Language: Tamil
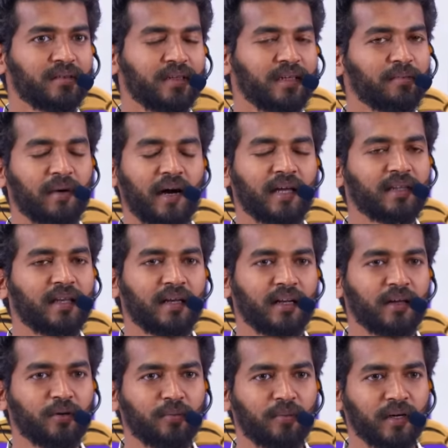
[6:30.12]
நீ மாற்றலைன்னா
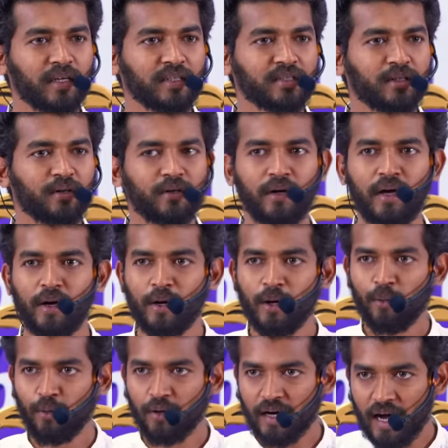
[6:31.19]
ரொம்ப கஷ்டம்
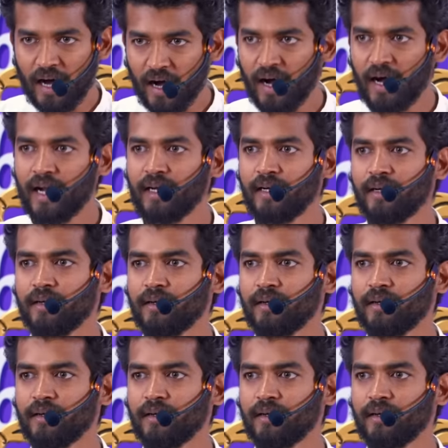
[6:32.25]
ஒரு ஆண்